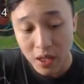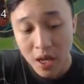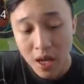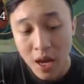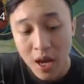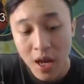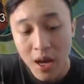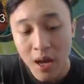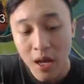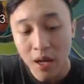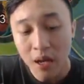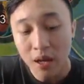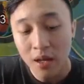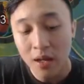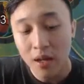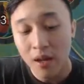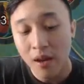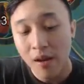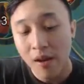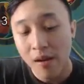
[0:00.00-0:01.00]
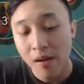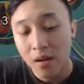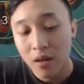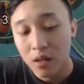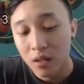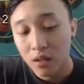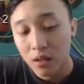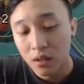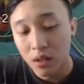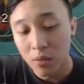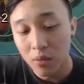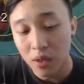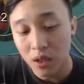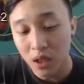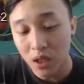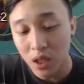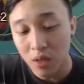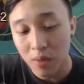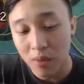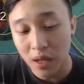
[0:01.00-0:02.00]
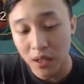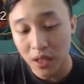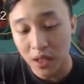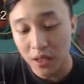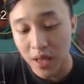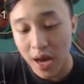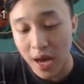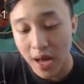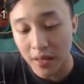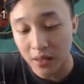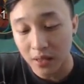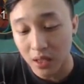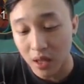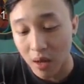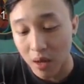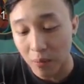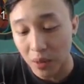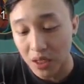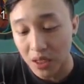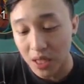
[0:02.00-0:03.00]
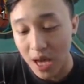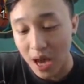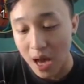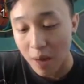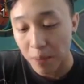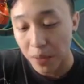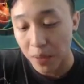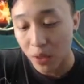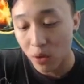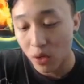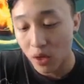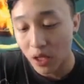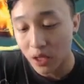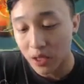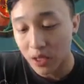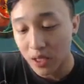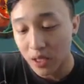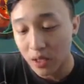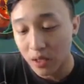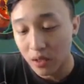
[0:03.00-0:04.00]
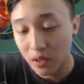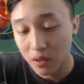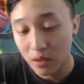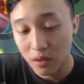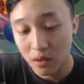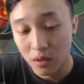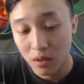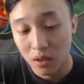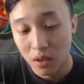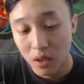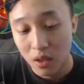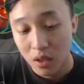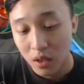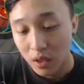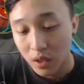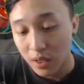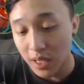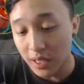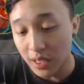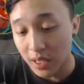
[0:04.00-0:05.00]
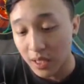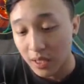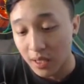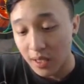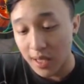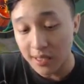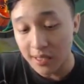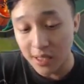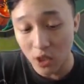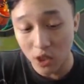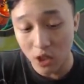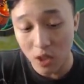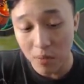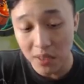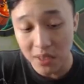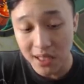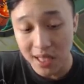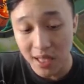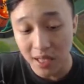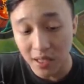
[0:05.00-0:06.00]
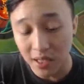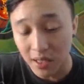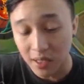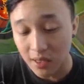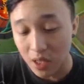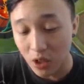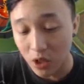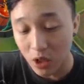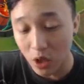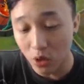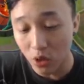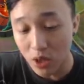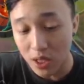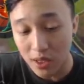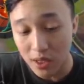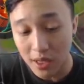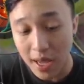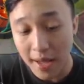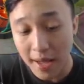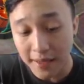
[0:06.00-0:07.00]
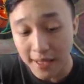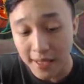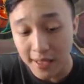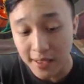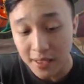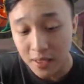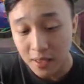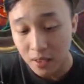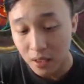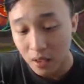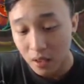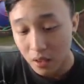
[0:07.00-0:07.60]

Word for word: Yah. Tiba-tiba dia datang sampai capek gue liatnya. Lihat nih, Lancelotnya miss lagi nih. Tahu-tahu di, di atas.